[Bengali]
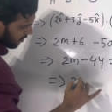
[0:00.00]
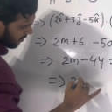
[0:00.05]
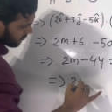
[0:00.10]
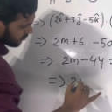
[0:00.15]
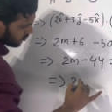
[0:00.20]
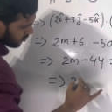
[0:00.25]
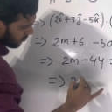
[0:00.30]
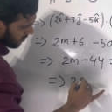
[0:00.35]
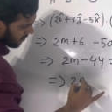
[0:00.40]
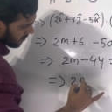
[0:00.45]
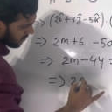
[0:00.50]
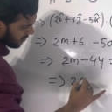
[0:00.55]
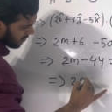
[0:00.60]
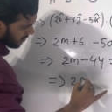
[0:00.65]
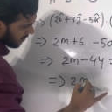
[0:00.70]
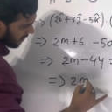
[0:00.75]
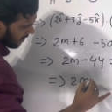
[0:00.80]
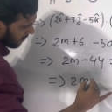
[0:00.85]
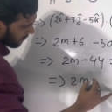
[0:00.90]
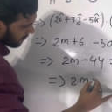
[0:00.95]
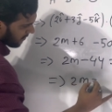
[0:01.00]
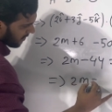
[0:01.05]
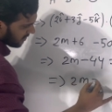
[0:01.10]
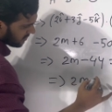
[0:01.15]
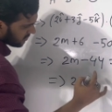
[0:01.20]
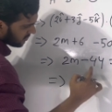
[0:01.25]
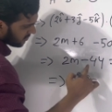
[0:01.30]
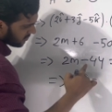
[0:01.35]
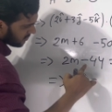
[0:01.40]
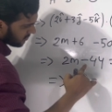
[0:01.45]
এম সমান এ প্লাস
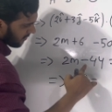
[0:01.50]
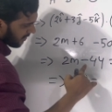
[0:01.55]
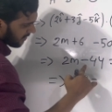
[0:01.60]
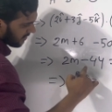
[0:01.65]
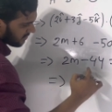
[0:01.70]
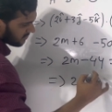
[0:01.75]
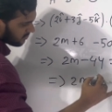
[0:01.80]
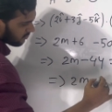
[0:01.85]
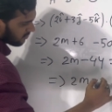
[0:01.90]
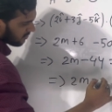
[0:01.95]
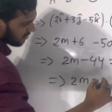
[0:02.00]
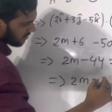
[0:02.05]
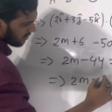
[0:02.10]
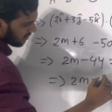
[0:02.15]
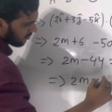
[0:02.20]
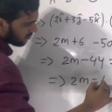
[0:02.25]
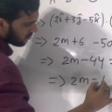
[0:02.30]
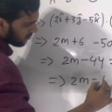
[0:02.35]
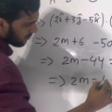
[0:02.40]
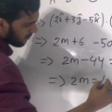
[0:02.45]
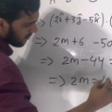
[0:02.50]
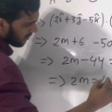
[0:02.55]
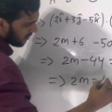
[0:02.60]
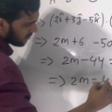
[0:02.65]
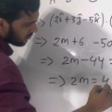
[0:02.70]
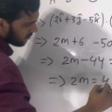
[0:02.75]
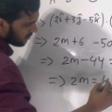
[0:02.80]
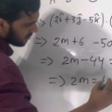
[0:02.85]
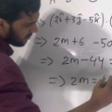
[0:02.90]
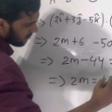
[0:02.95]
মাইনাসটা দিয়ে গেলে কী হয়ে যাবে প্লাস
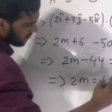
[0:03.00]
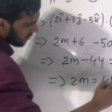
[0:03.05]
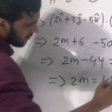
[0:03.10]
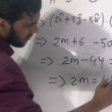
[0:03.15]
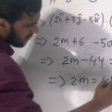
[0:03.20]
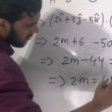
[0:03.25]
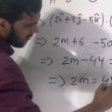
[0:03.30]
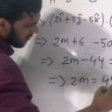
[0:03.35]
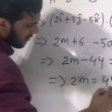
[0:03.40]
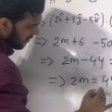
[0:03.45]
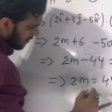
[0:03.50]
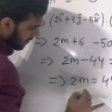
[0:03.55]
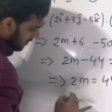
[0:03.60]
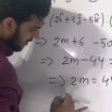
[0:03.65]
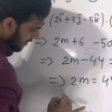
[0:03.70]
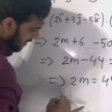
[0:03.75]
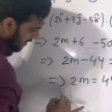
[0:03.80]
হয়ে যাবে তাহলে